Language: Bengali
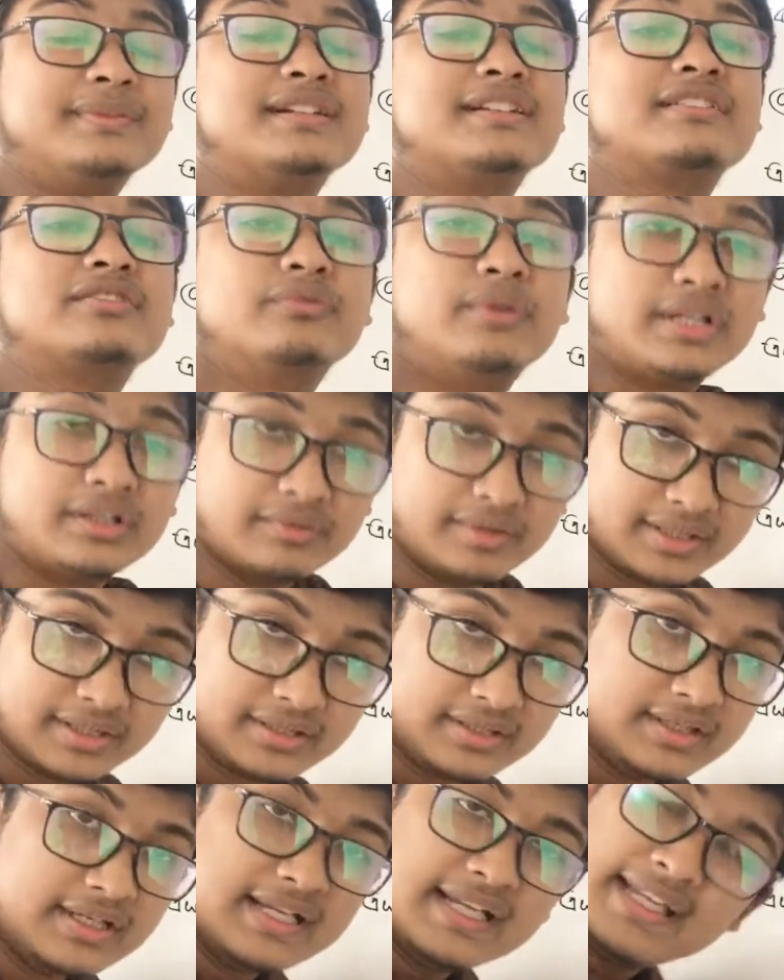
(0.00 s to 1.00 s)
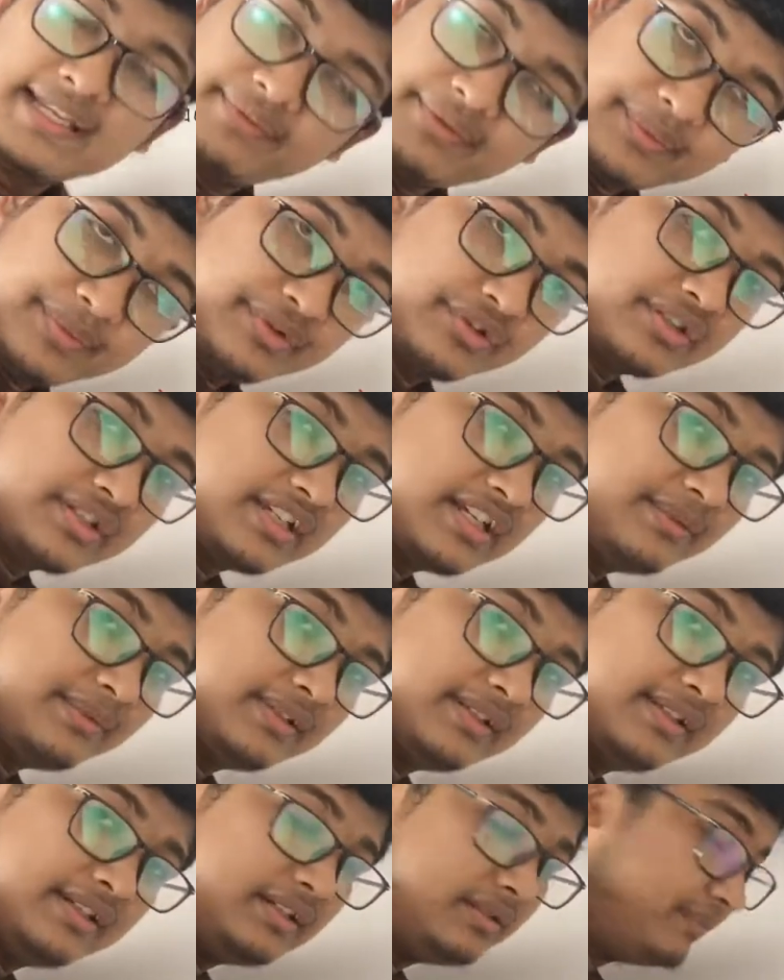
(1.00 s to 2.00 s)
মাইনাস ওয়াই ওয়ান এভাবে হচ্ছে
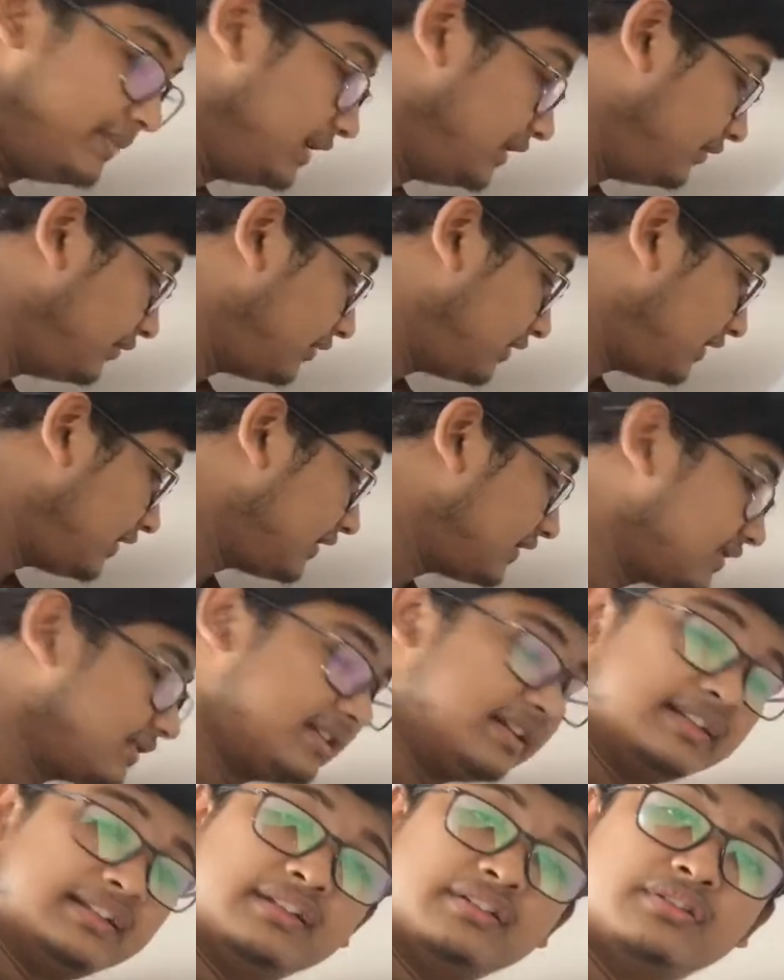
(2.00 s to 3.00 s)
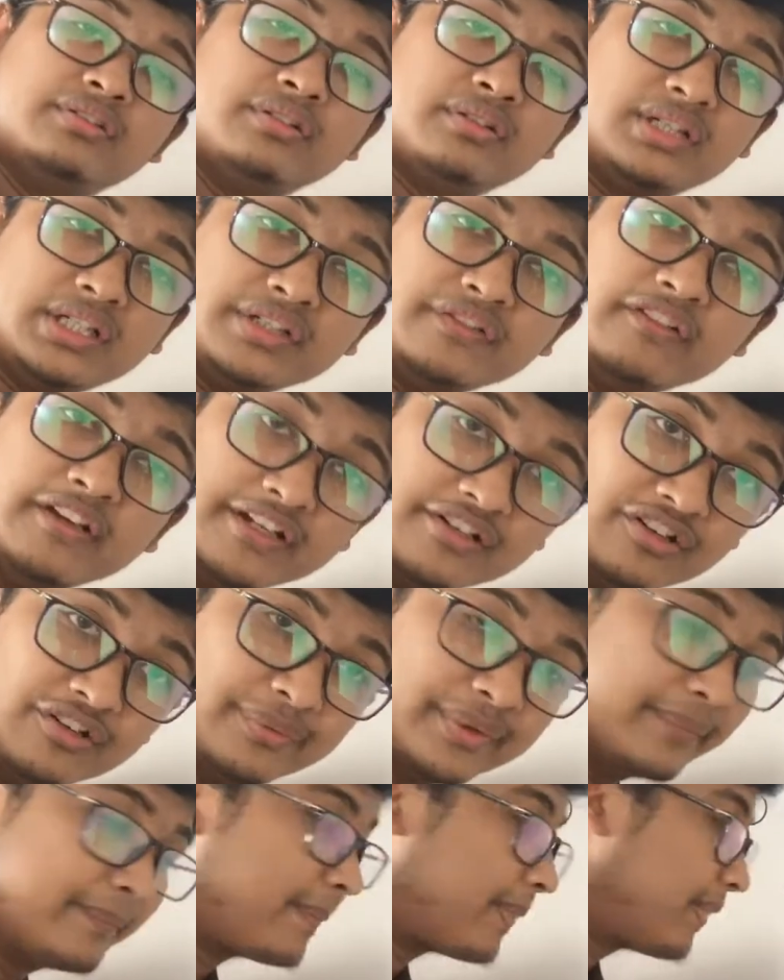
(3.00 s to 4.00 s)
আমাদের বিন্দুটার স্থানাঙ্ক ডিফাইন হবে